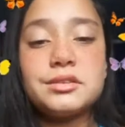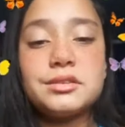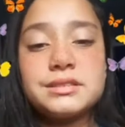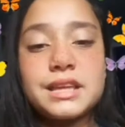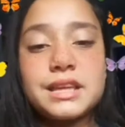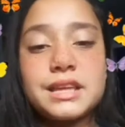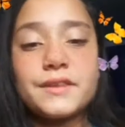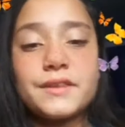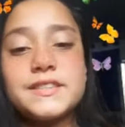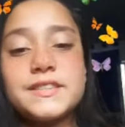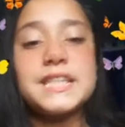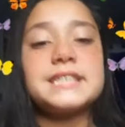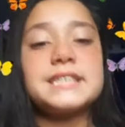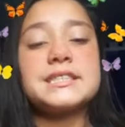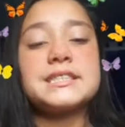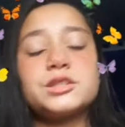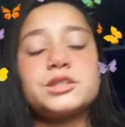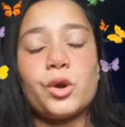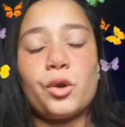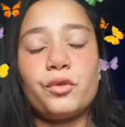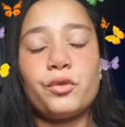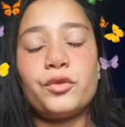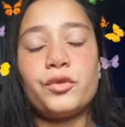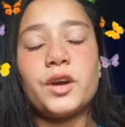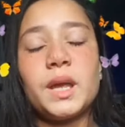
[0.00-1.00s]
estava sem
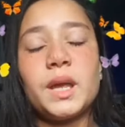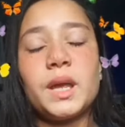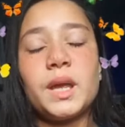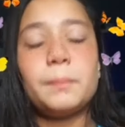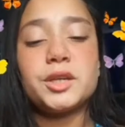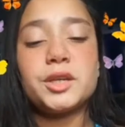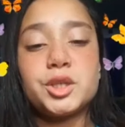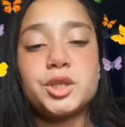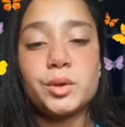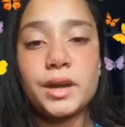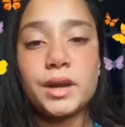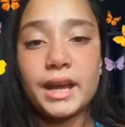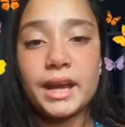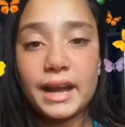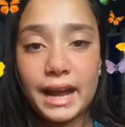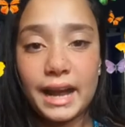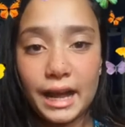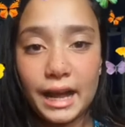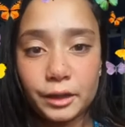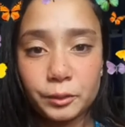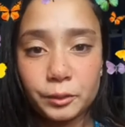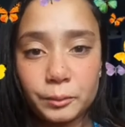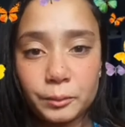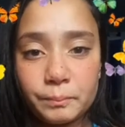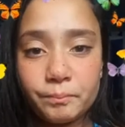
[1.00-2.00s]
som. Vou repetir o
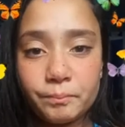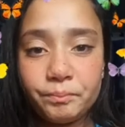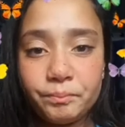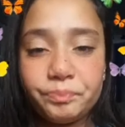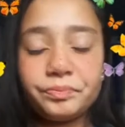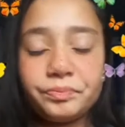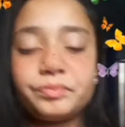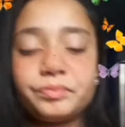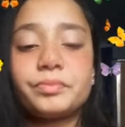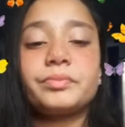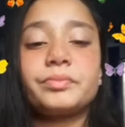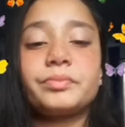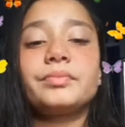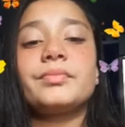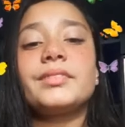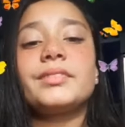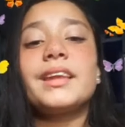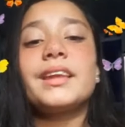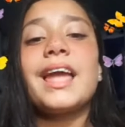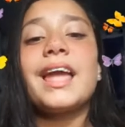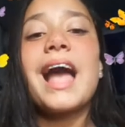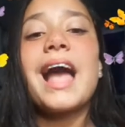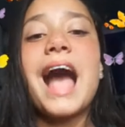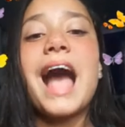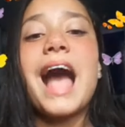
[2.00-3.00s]
recado.
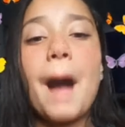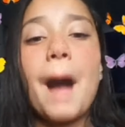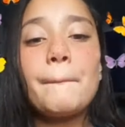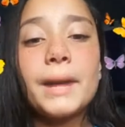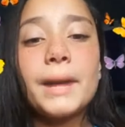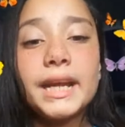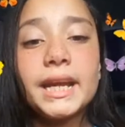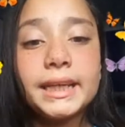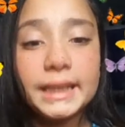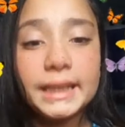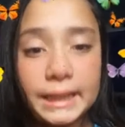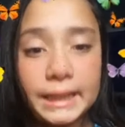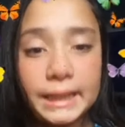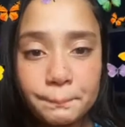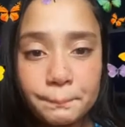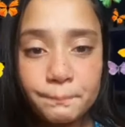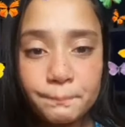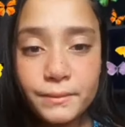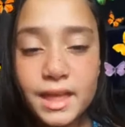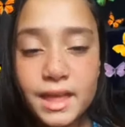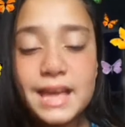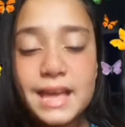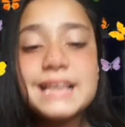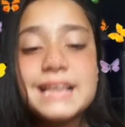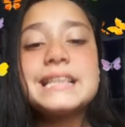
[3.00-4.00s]
Amanhã,
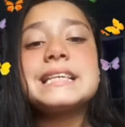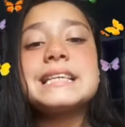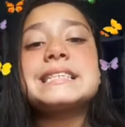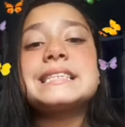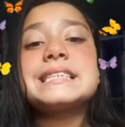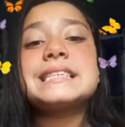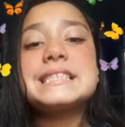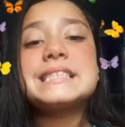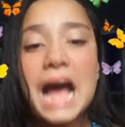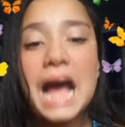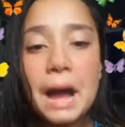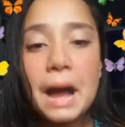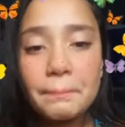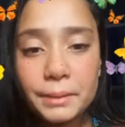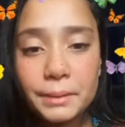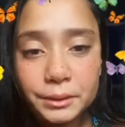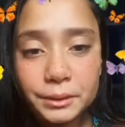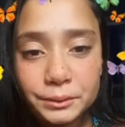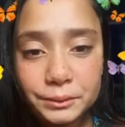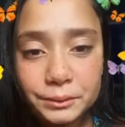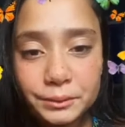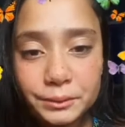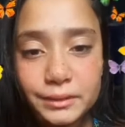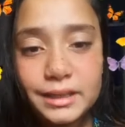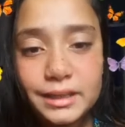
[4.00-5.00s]

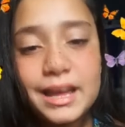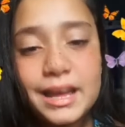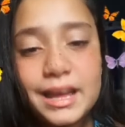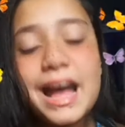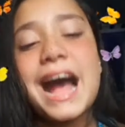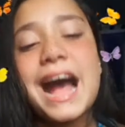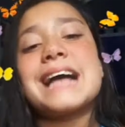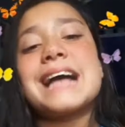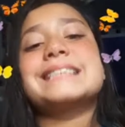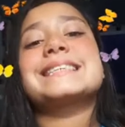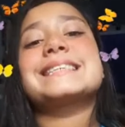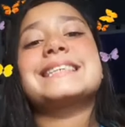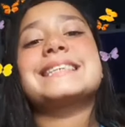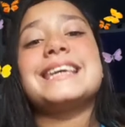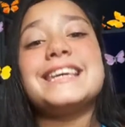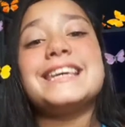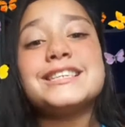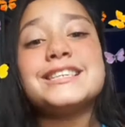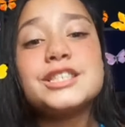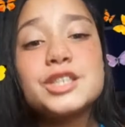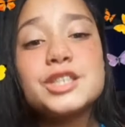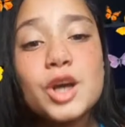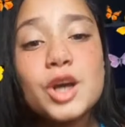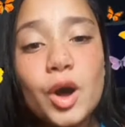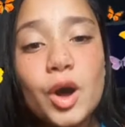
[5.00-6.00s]
sábado, às
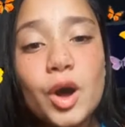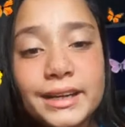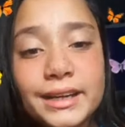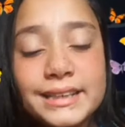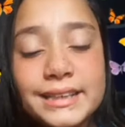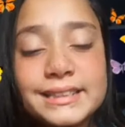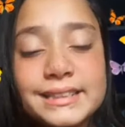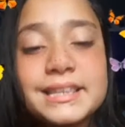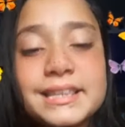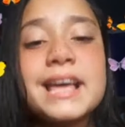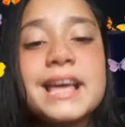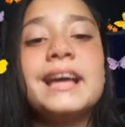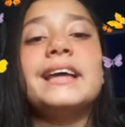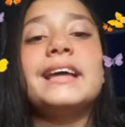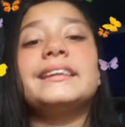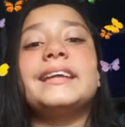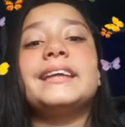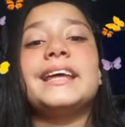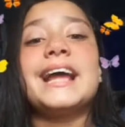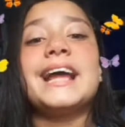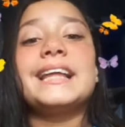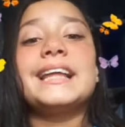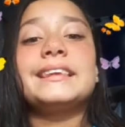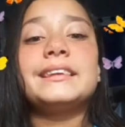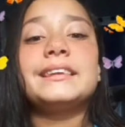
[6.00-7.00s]
15 horas,
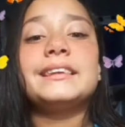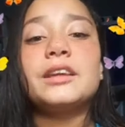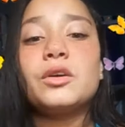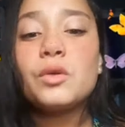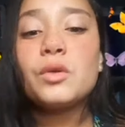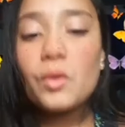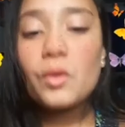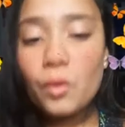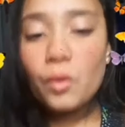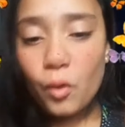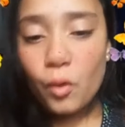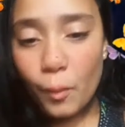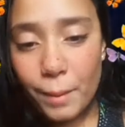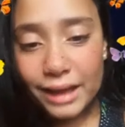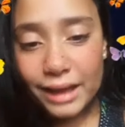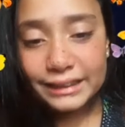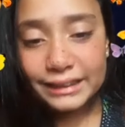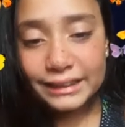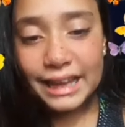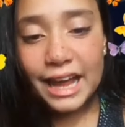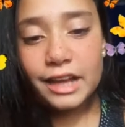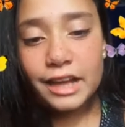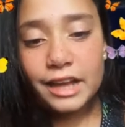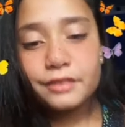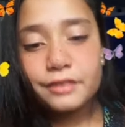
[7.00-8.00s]
terá uma
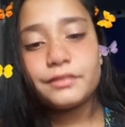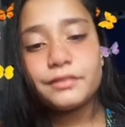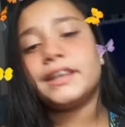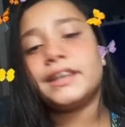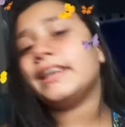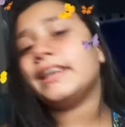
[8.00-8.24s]
live